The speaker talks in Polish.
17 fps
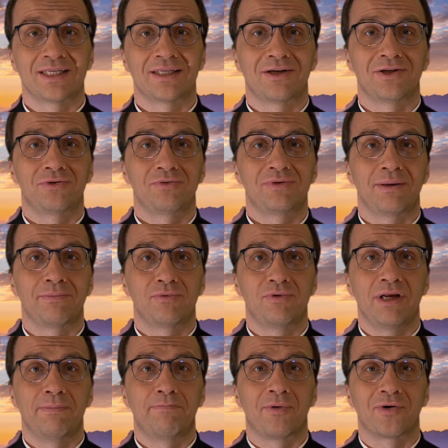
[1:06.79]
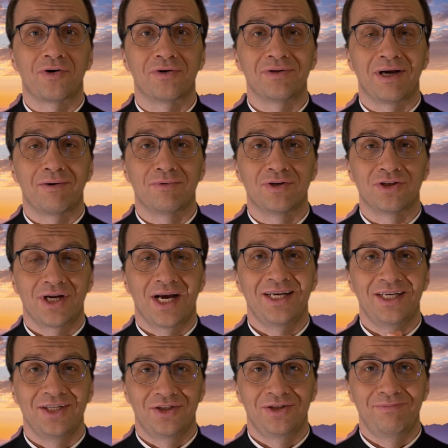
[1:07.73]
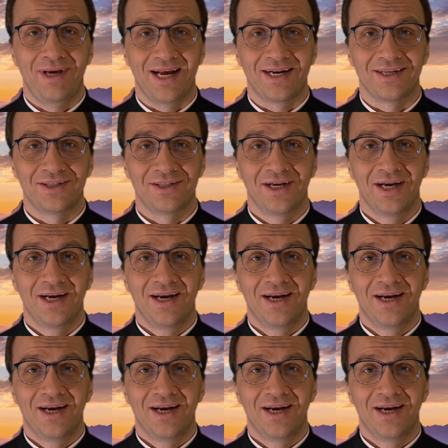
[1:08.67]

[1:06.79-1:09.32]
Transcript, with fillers: z Chrystusem, który pokonał grzech i śmierć.